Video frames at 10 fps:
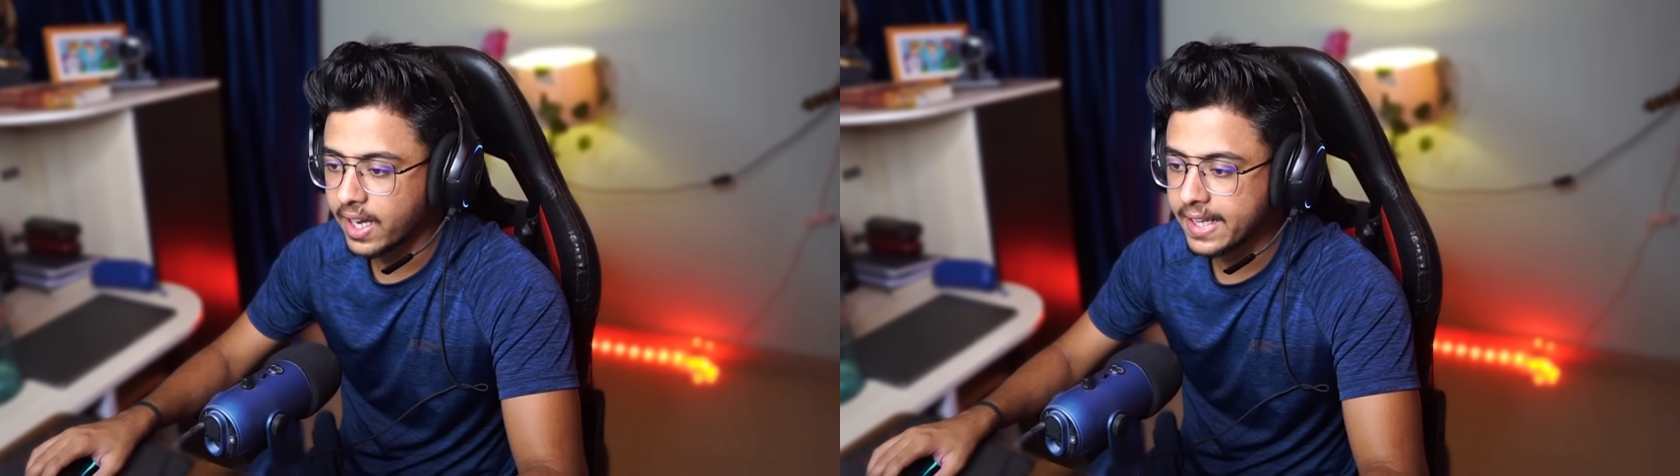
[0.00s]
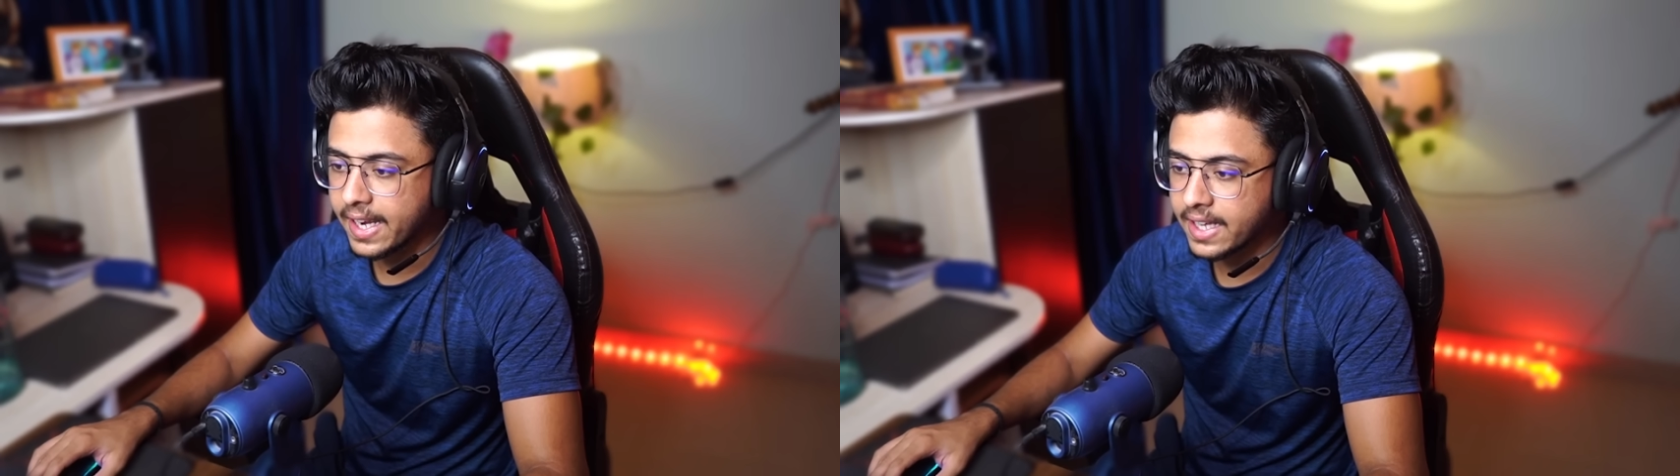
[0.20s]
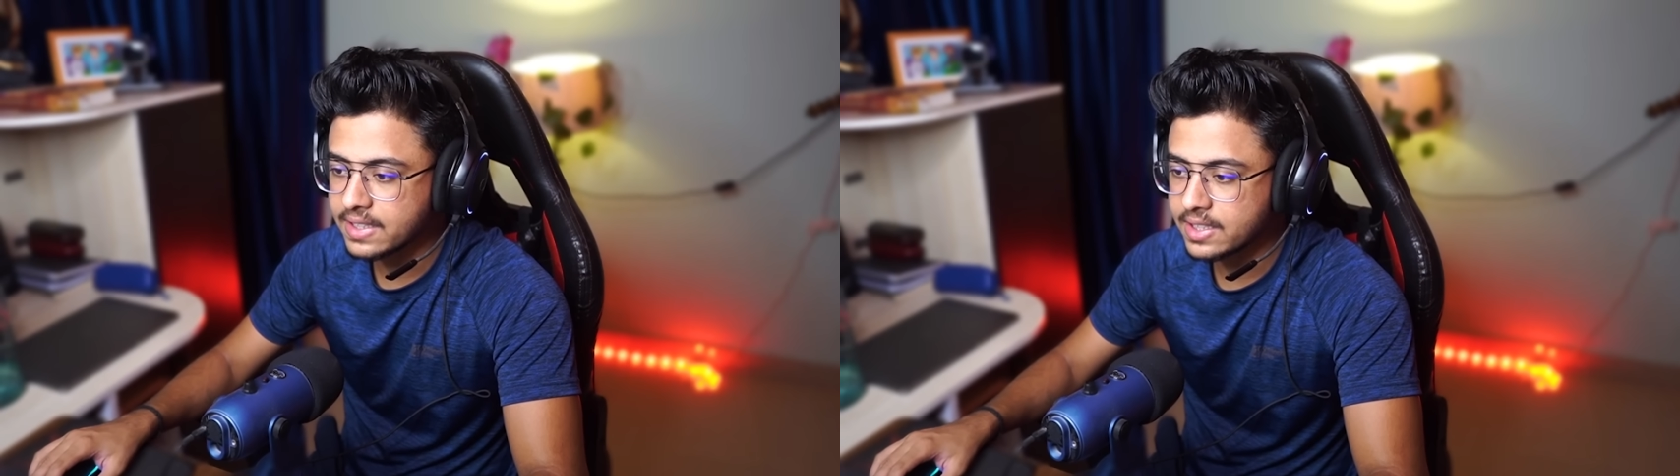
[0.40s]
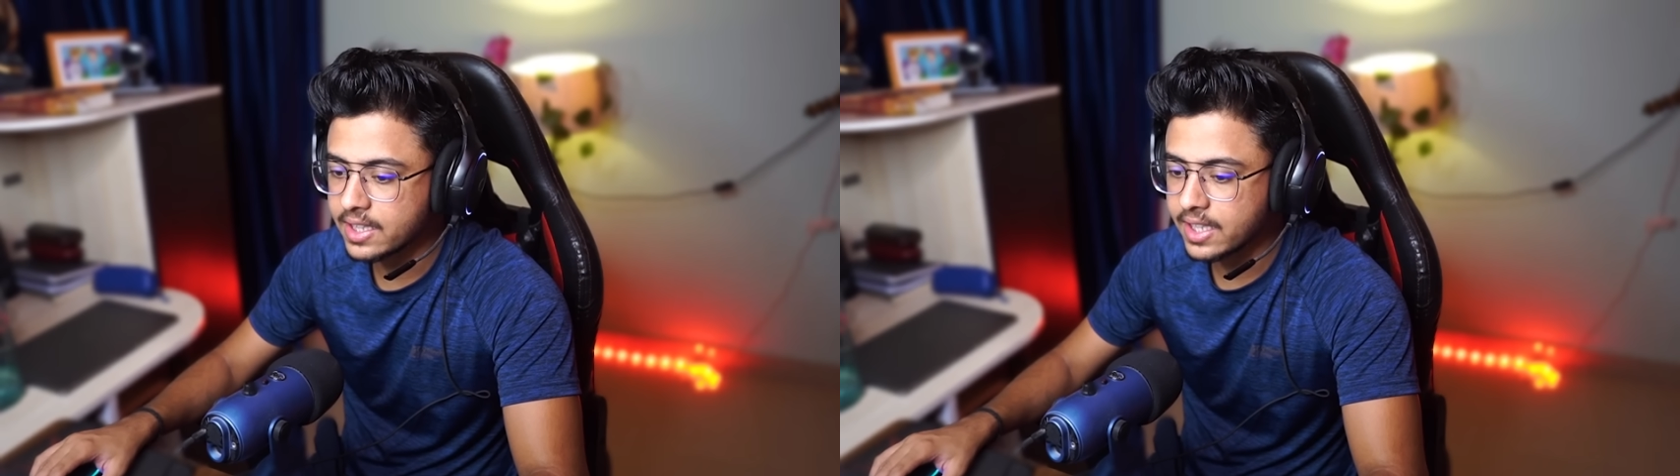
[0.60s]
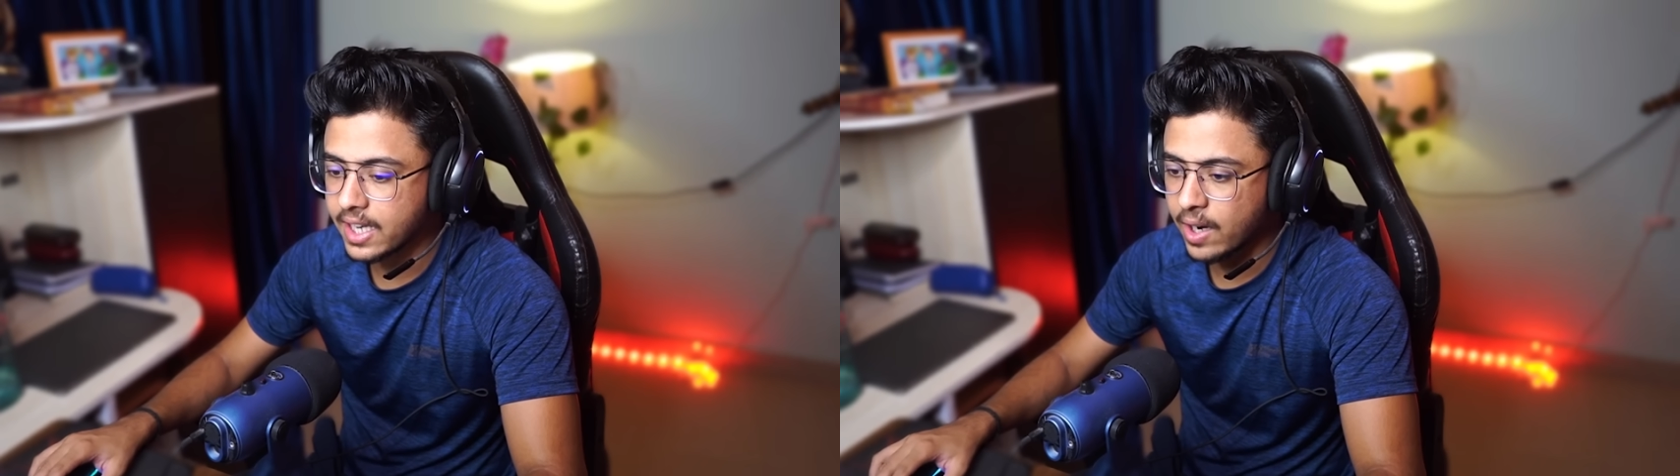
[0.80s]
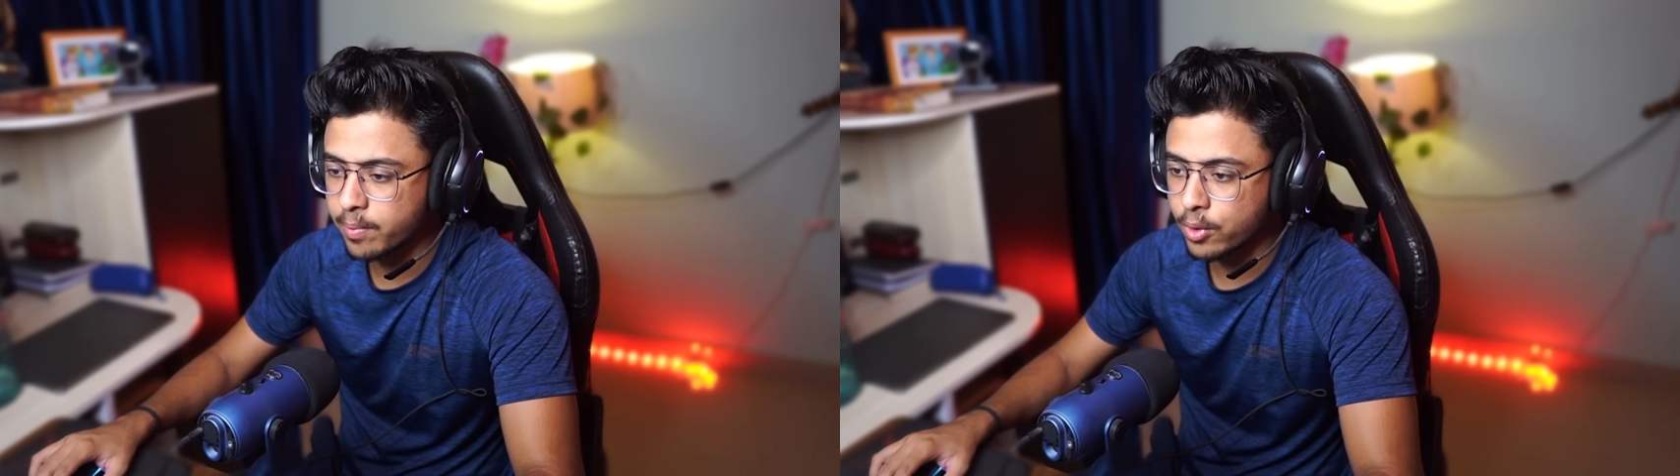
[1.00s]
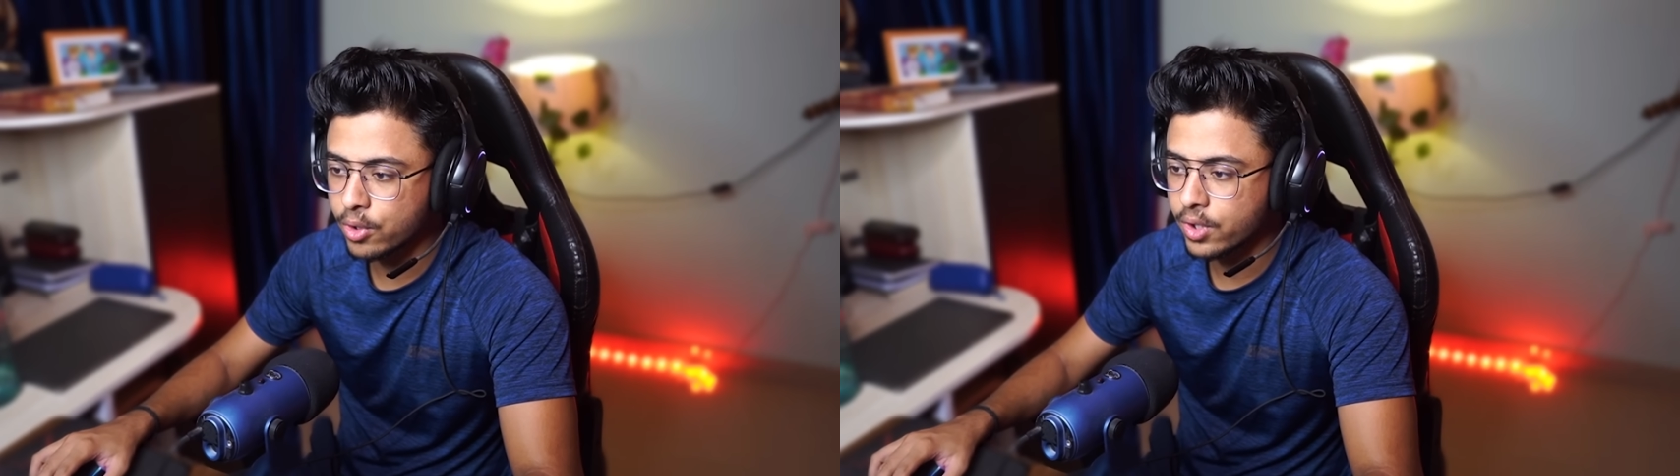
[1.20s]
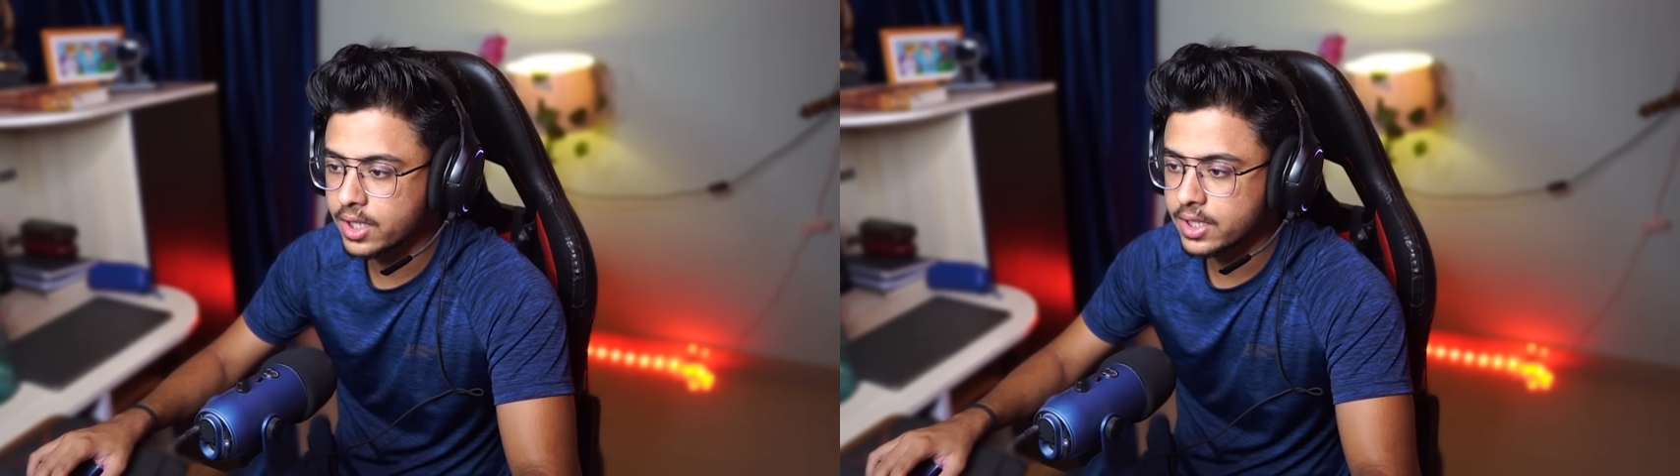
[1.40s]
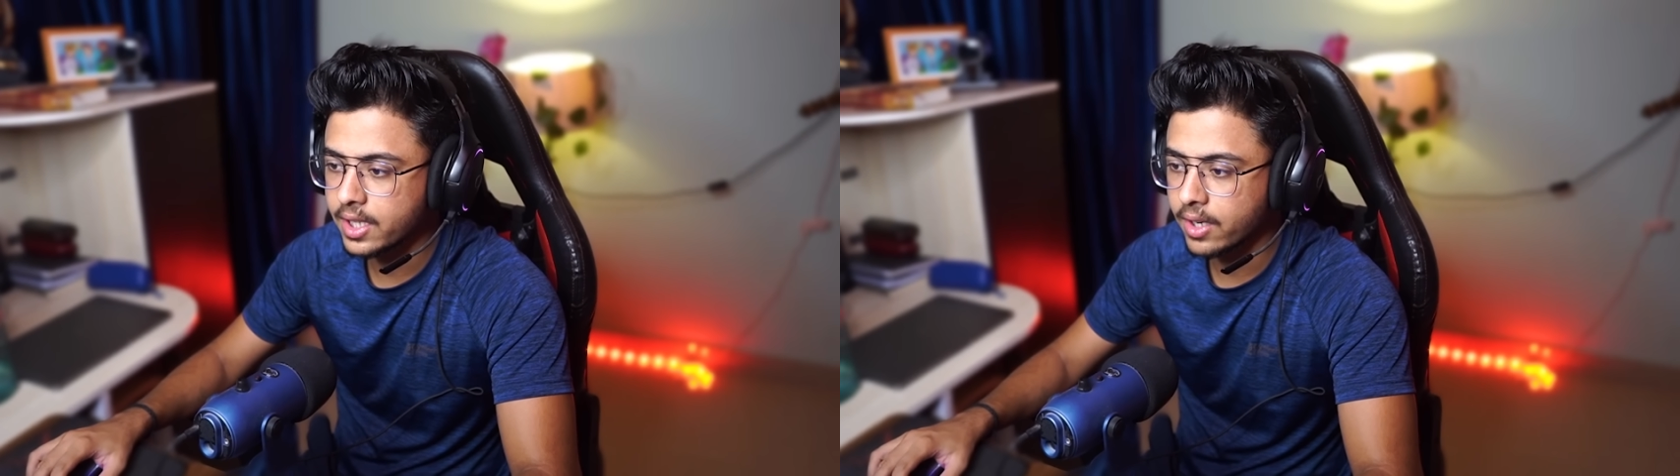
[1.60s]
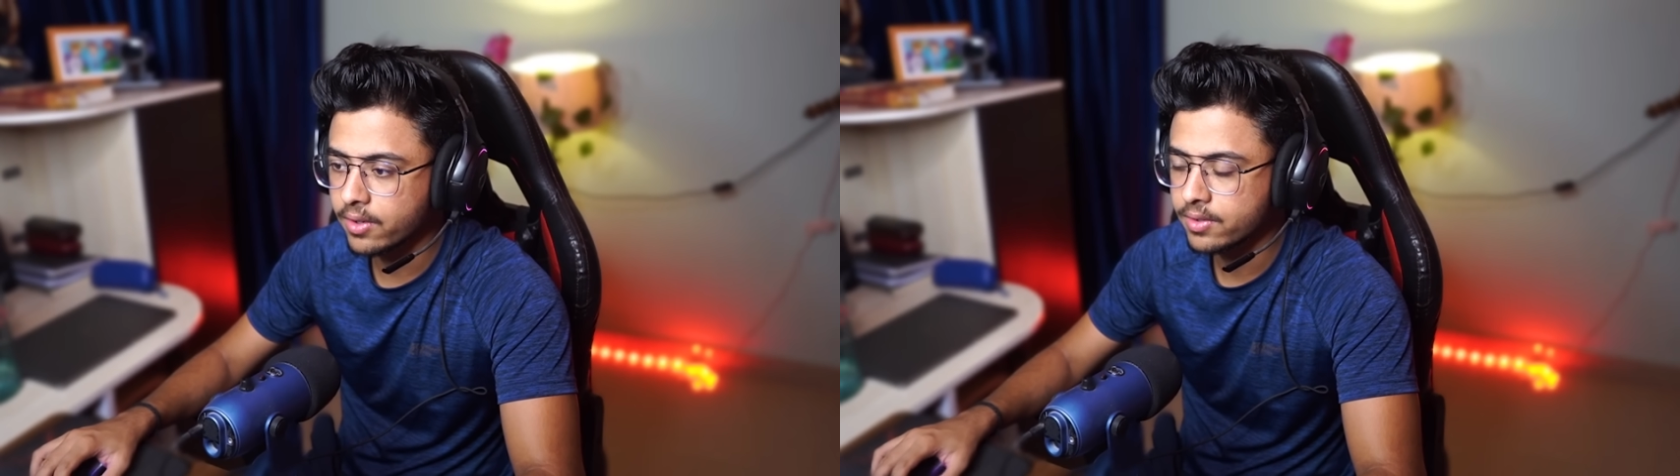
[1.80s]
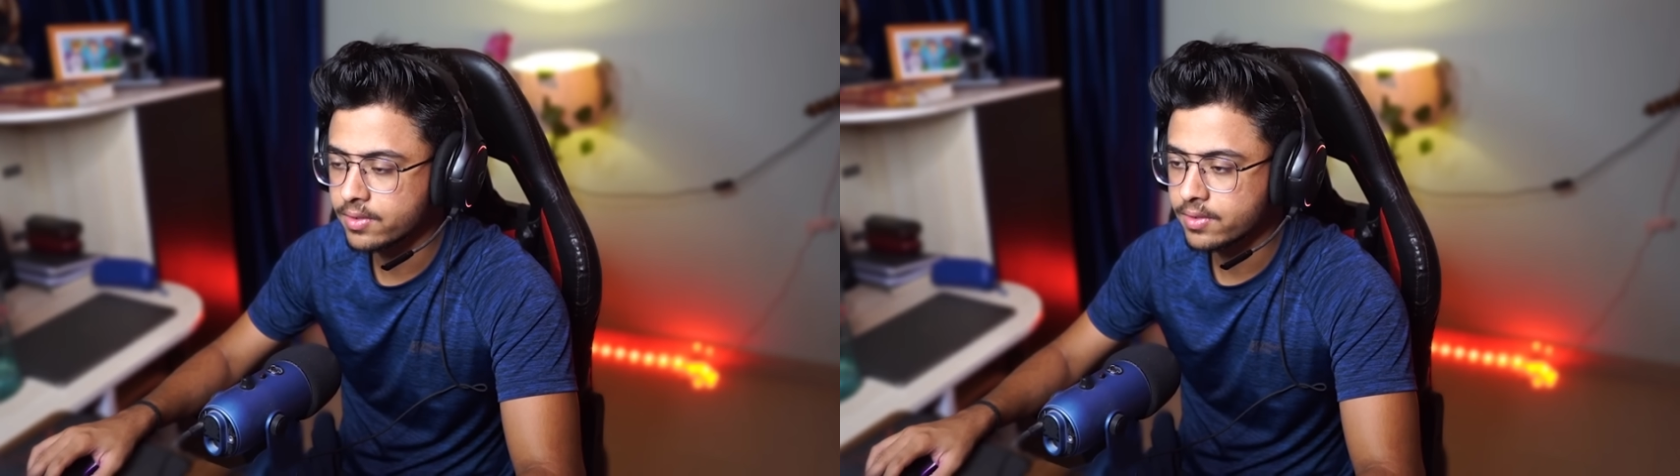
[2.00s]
फिलहाल के लिए यहाँ से चलते लावा पुल ढूंढने जल्दी आओ